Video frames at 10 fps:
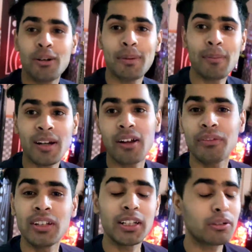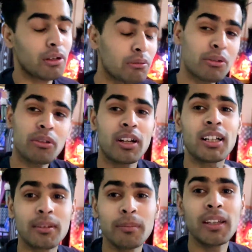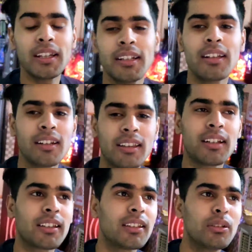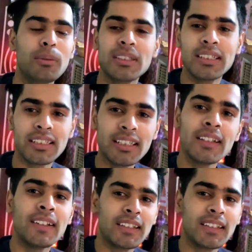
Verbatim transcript: अब मैं काफ़ी लेट उठाऊँ हूँ क्योंकि रात में एडिटिंग करते करते दो बज गए थे